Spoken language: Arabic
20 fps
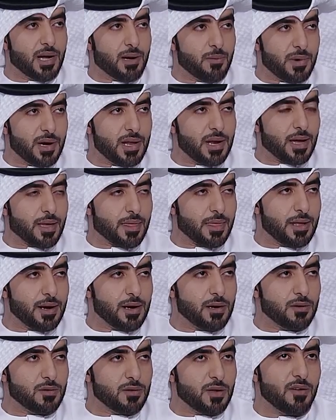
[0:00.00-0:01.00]
اعمال اكثر
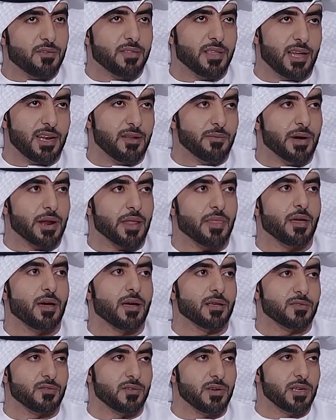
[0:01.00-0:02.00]
افتح لي معرض
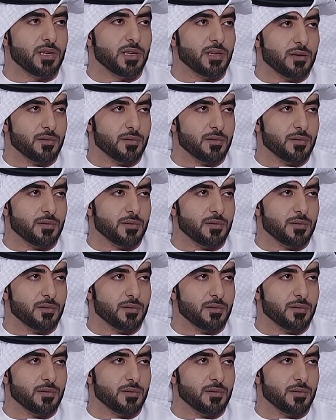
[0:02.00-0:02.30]
خاص فيني